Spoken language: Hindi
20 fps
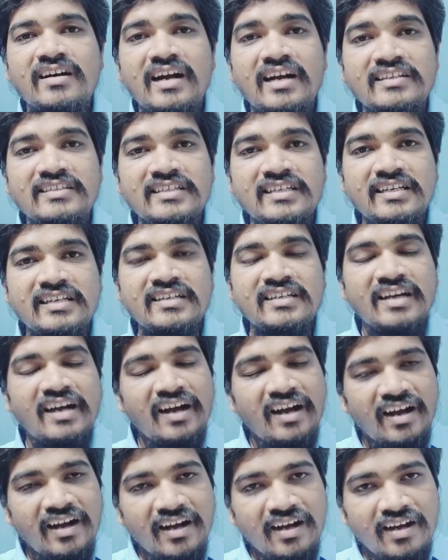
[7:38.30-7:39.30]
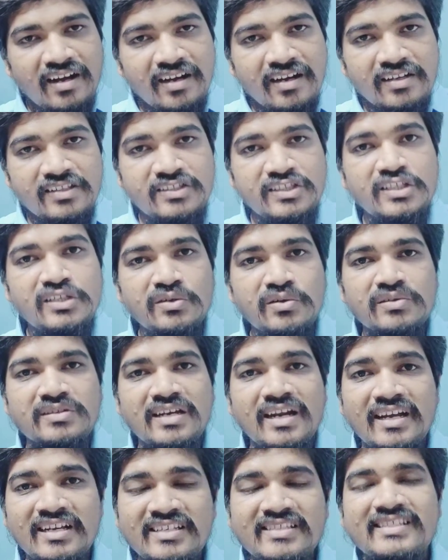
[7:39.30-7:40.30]
खासी अच्छी
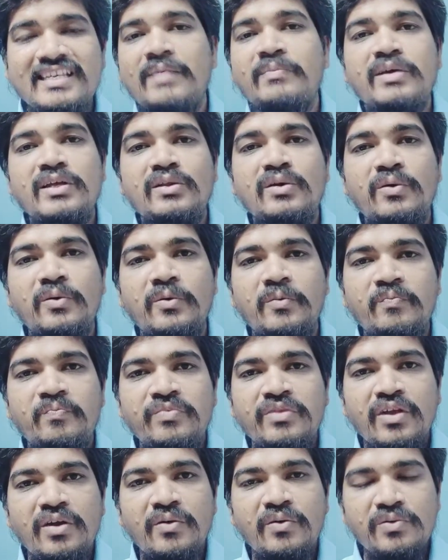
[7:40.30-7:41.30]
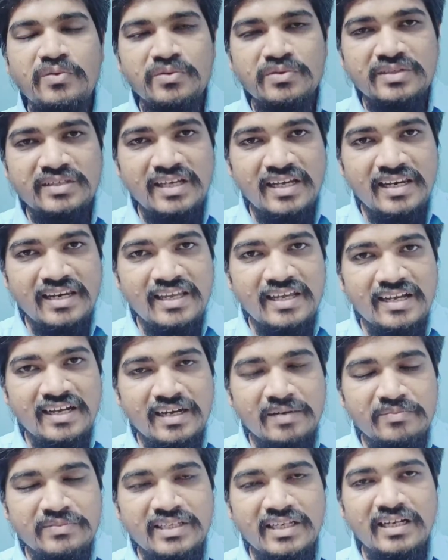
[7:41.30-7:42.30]
योजना साबित हो और उसके लिए
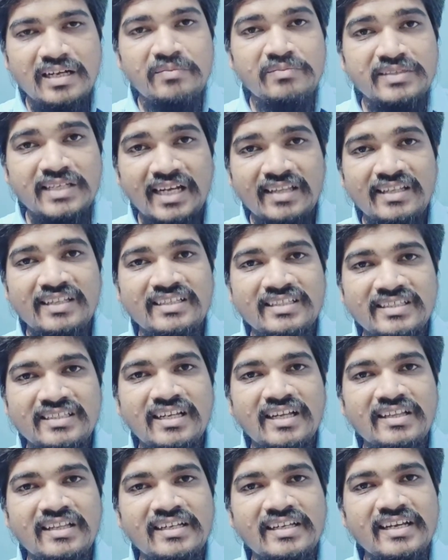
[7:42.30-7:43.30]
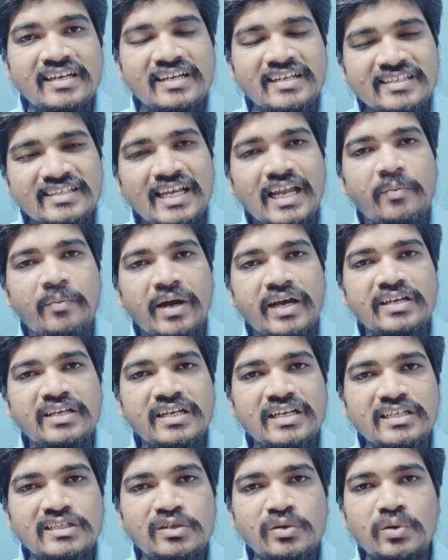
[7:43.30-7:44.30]
कम से कम ज़्यादा से ज़्यादा ये किसान भाई
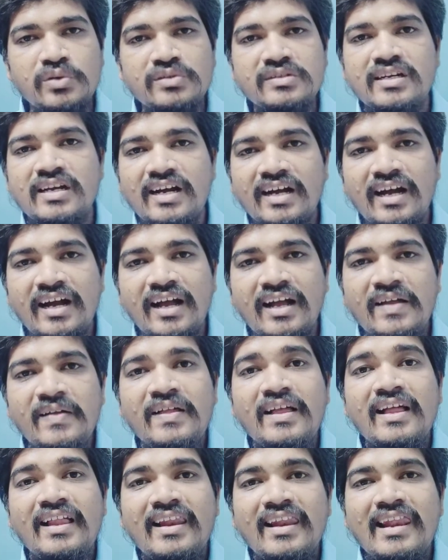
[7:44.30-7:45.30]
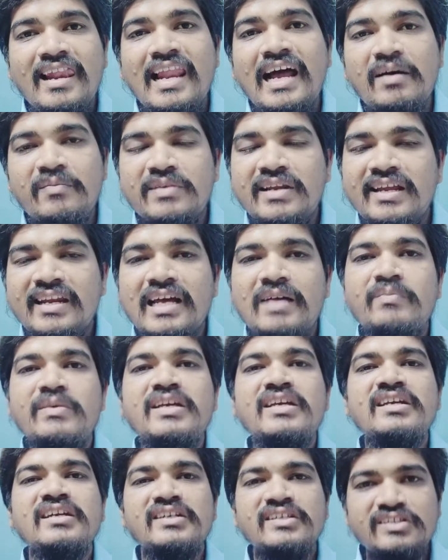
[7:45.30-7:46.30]
इस योजना का लाभ लेना
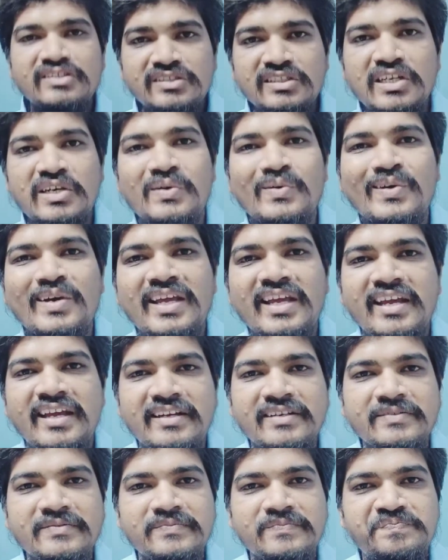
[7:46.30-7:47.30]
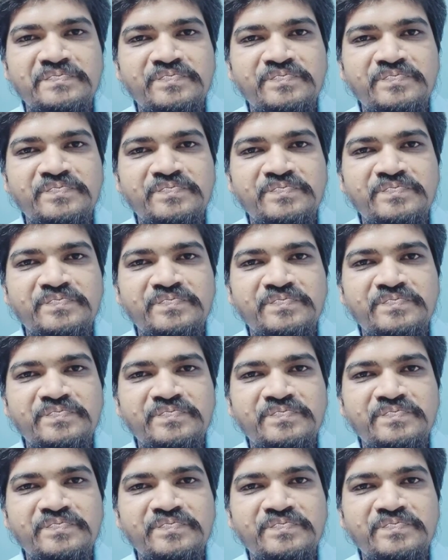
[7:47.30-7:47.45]
भी ज़रूरी है